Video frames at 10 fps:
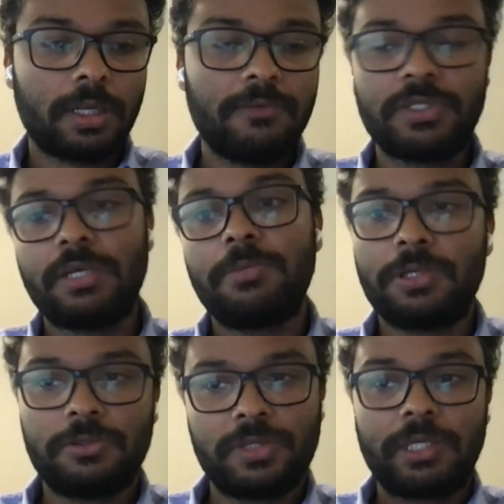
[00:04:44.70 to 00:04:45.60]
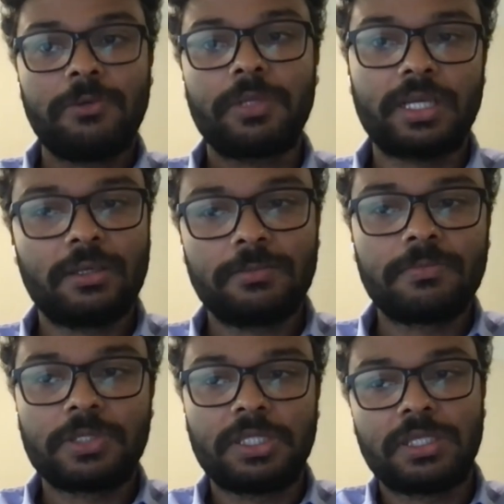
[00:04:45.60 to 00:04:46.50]
ஐ வாஸ் ஏபிள் டு செக்யூர் தட்
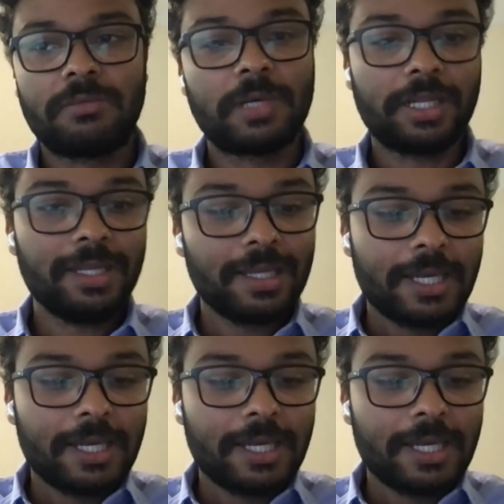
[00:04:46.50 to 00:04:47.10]
பொசிஷன் மாதிரி